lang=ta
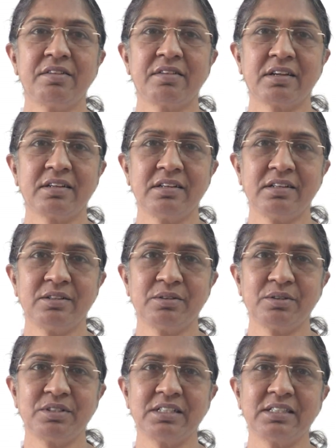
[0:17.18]
சங்க
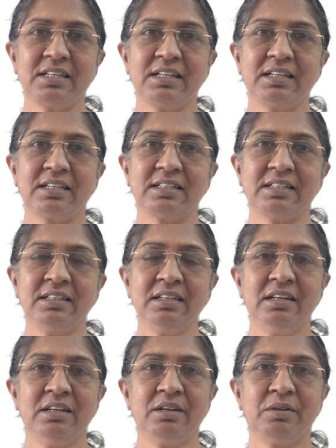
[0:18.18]
தோஷத்திலிருந்து
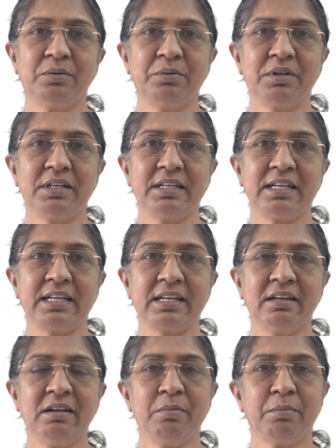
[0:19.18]
உங்களை
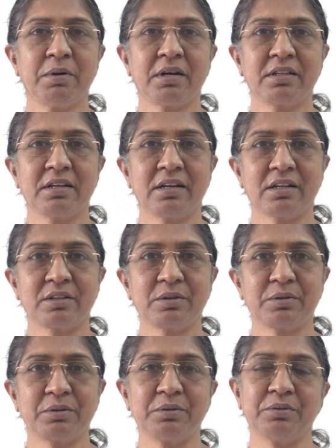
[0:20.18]
நீங்கள்
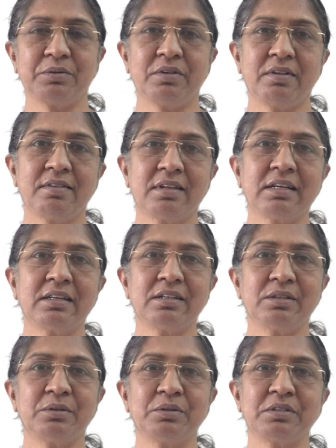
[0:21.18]
பாதுகாத்துக்கணும்
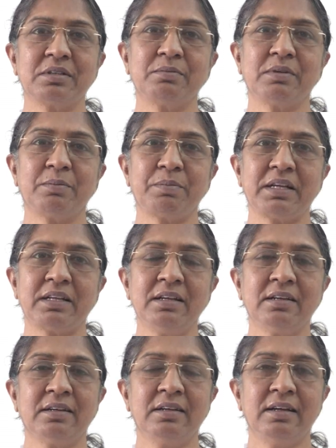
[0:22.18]
சங்க தோஷம்
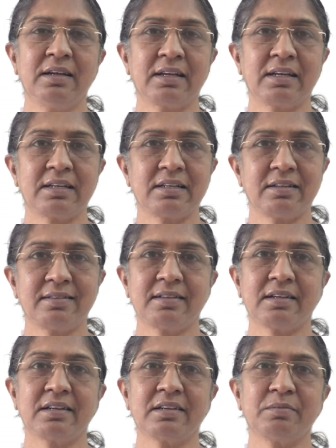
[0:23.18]
அப்படின்னா கெட்ட
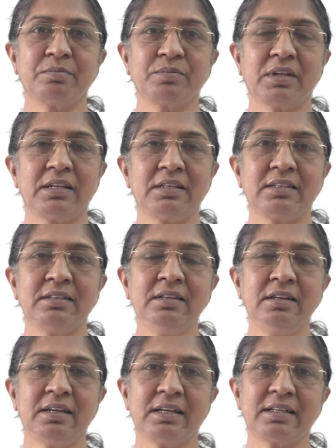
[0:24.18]
சங்கம் அல்லது
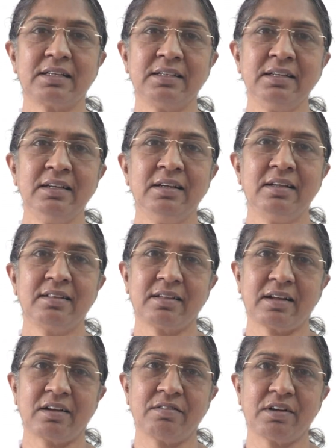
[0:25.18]
கெட்ட
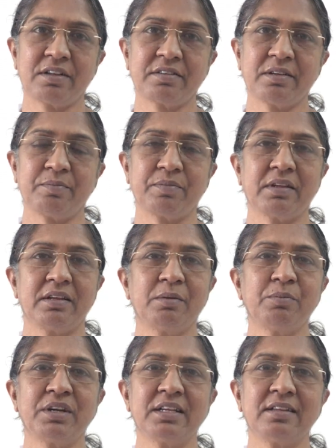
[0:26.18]
சகவாசம்
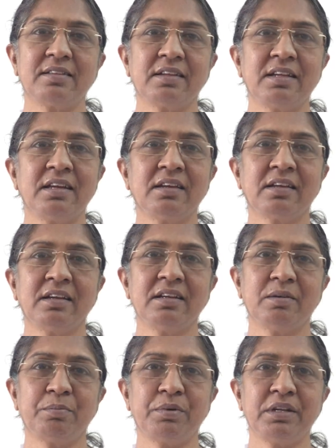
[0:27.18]
நம்முடைய செயற்கை
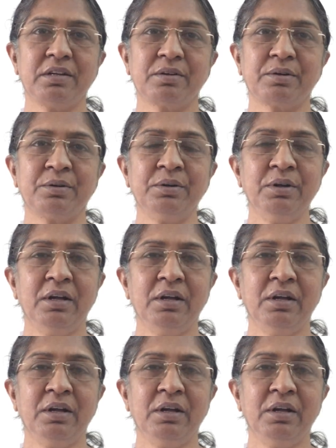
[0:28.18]
எப்படி இருக்கோ